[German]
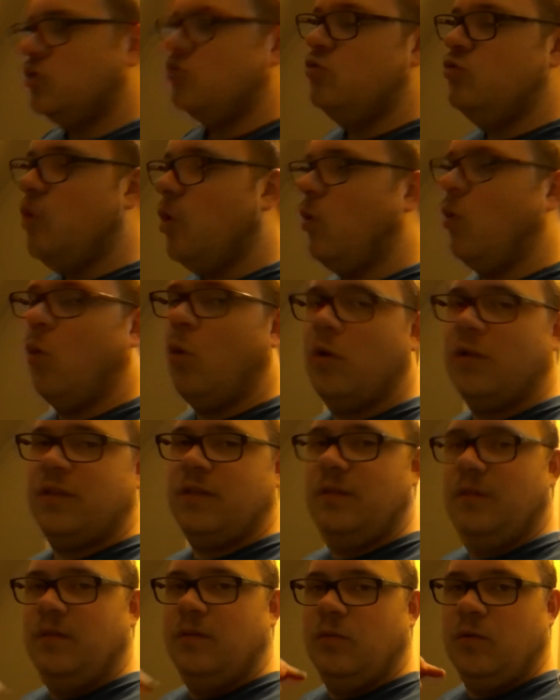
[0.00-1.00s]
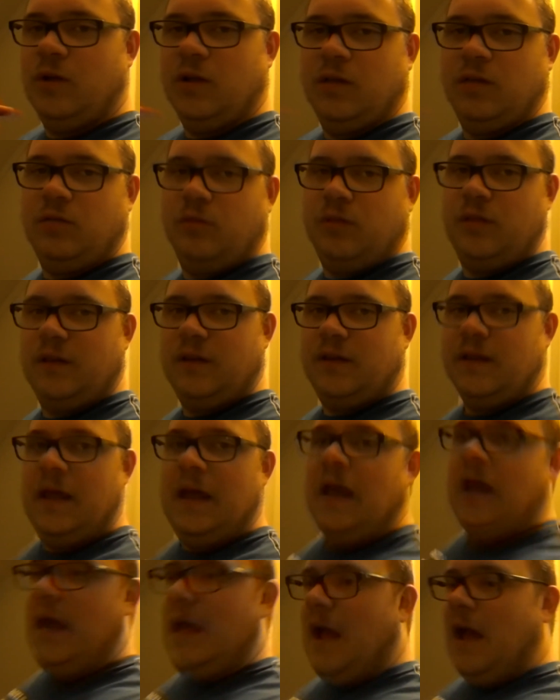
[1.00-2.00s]
nur Hosen oder so sind.
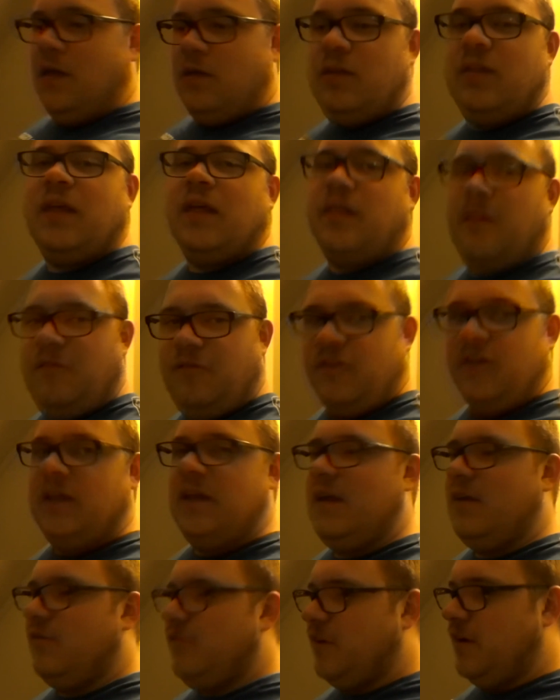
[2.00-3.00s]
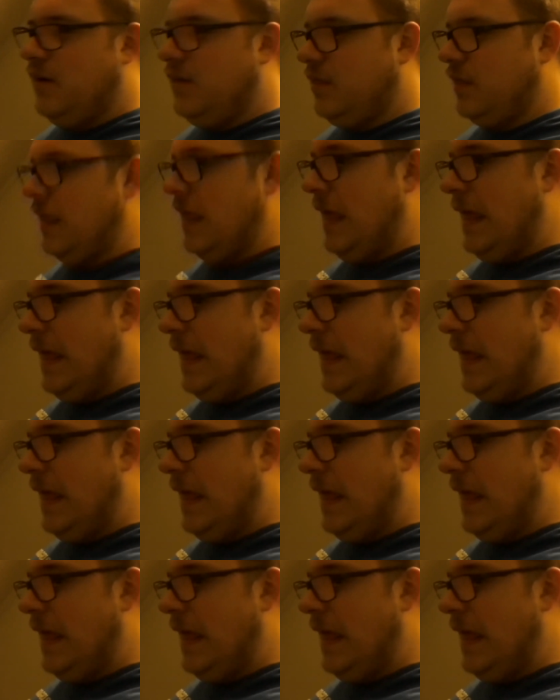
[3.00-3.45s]
Also sehr, sehr viel jedenfalls.